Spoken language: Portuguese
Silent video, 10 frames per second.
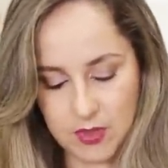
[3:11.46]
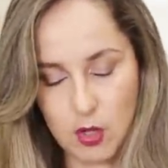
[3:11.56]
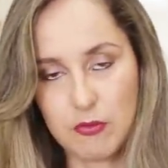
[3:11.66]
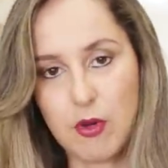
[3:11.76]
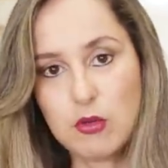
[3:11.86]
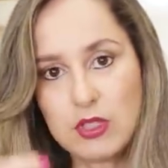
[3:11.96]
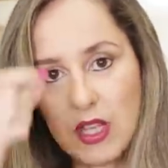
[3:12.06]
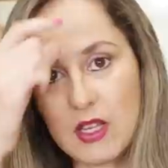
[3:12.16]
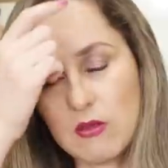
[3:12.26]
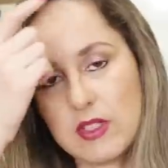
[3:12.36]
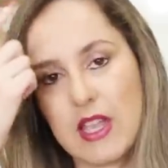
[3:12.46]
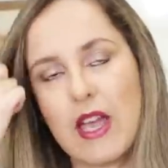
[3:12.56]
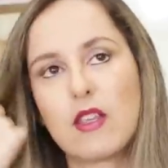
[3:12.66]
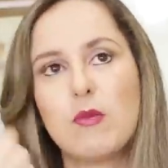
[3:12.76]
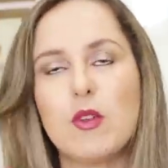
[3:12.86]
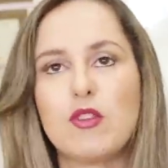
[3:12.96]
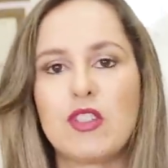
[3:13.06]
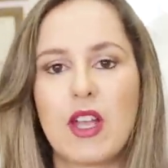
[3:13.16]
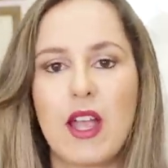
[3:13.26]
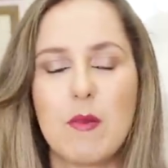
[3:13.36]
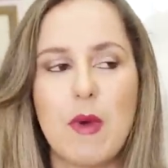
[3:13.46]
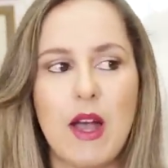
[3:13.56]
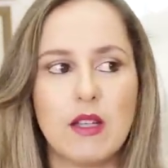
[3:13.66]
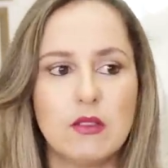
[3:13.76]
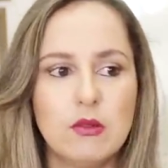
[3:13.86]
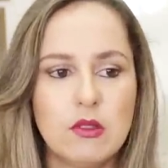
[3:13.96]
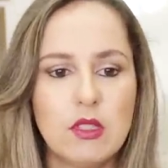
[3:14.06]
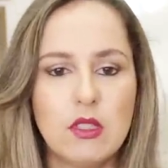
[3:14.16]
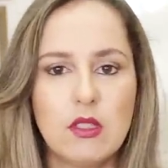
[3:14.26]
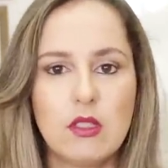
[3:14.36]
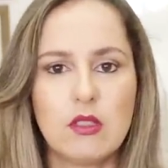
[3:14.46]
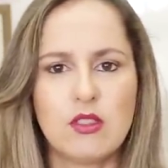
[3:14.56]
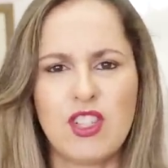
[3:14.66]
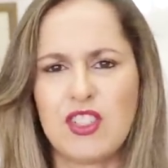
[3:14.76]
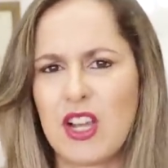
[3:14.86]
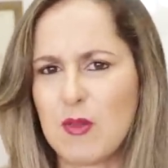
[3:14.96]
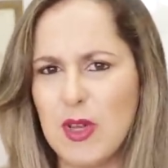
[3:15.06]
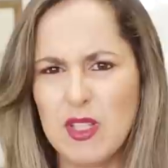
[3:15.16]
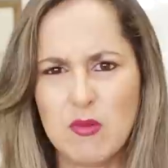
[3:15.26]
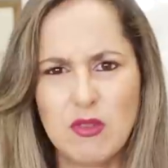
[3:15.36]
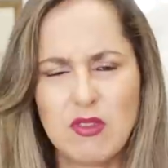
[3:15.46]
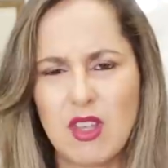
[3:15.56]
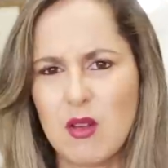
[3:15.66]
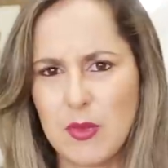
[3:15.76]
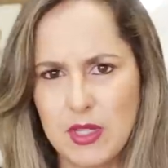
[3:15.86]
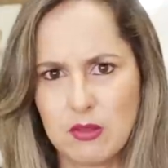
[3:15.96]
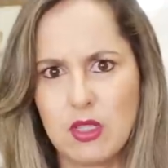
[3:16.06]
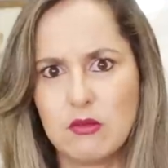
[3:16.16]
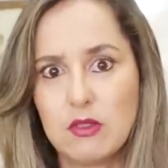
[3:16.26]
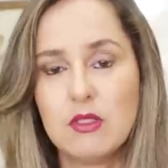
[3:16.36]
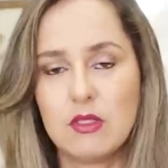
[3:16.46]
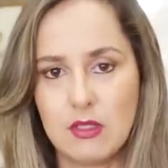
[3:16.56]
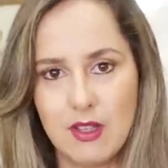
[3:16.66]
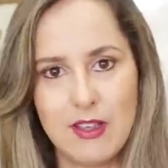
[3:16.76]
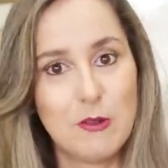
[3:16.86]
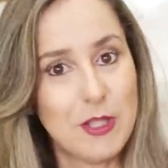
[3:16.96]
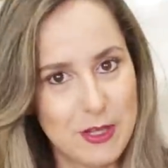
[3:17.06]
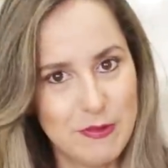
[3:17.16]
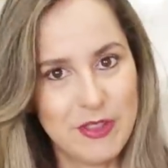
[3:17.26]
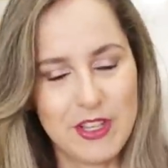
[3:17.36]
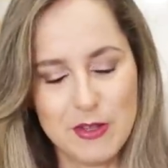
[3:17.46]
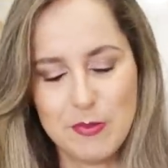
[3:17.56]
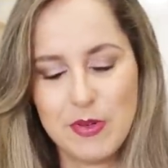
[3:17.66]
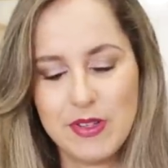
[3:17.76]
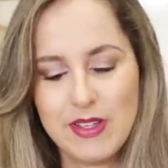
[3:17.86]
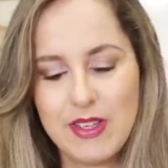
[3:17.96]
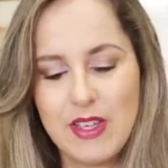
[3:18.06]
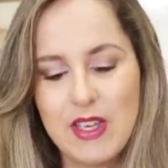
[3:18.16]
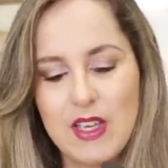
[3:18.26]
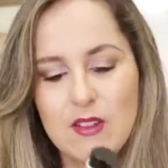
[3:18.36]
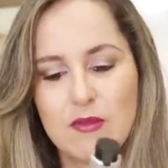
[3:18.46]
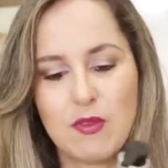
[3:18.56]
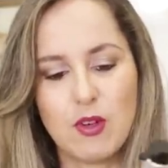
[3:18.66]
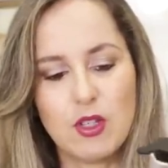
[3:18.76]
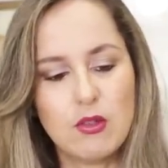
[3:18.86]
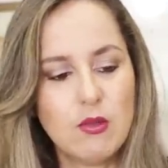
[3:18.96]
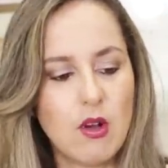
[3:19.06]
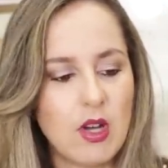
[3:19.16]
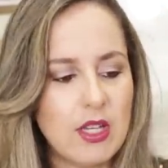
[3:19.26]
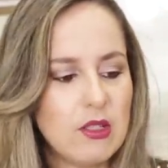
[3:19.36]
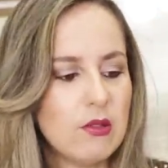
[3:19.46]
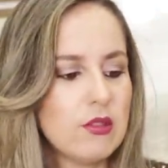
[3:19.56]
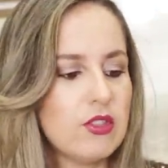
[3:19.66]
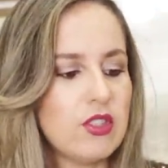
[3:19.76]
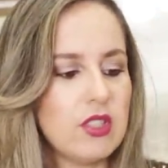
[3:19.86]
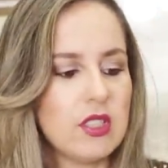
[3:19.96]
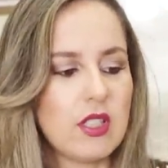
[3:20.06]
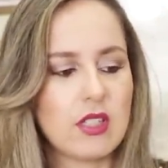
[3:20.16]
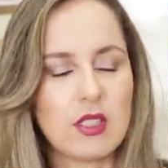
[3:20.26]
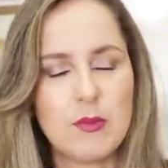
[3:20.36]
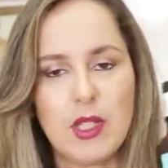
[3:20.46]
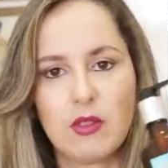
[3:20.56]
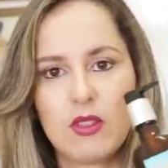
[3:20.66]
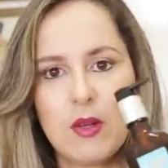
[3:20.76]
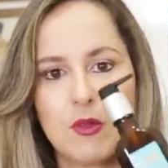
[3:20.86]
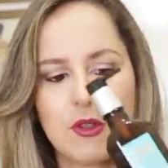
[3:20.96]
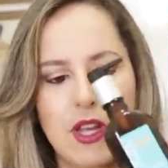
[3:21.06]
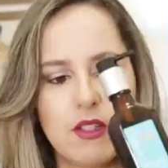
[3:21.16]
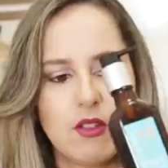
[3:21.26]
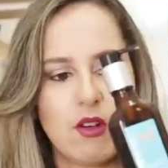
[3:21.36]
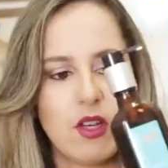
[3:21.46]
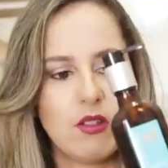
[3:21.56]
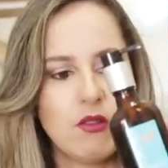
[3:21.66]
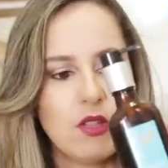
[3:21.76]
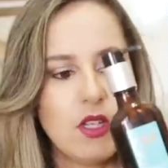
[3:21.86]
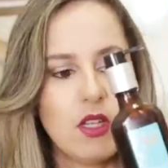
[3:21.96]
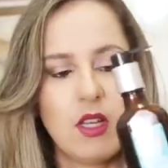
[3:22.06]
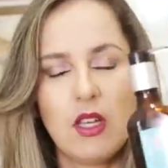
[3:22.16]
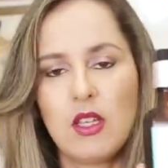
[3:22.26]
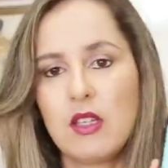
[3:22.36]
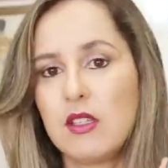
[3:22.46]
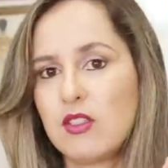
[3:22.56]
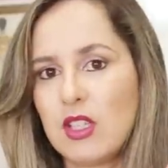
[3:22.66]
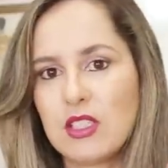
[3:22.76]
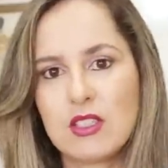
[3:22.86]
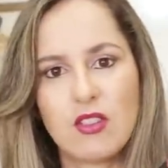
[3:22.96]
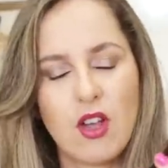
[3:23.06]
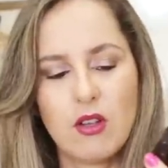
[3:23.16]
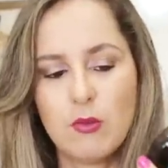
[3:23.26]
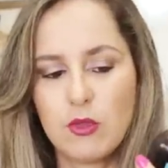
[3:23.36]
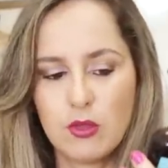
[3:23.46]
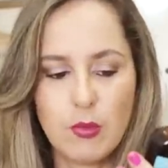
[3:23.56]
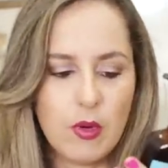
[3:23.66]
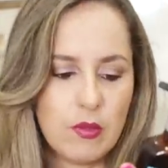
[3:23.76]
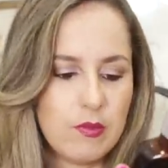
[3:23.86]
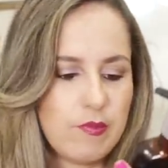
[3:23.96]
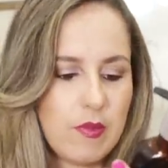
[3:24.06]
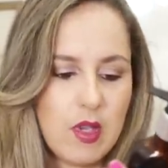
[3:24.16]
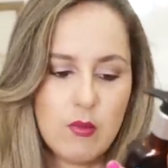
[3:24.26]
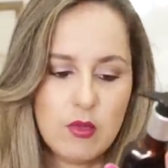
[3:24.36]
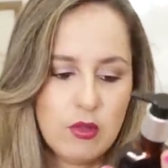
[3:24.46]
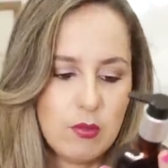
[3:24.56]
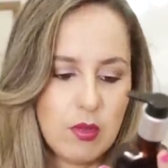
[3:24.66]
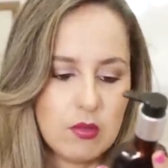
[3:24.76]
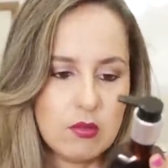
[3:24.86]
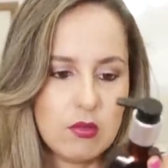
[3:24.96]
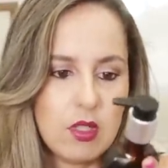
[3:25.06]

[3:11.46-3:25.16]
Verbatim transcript: eu voltei a usar, que o meu tinha acabado, já tinha acabado há muito tempo, aí eu dei, aí eu dei um tempo foi o óleo de tratamento da Morocanoil. E, gente, esse óleo é muito bom. É muito bom.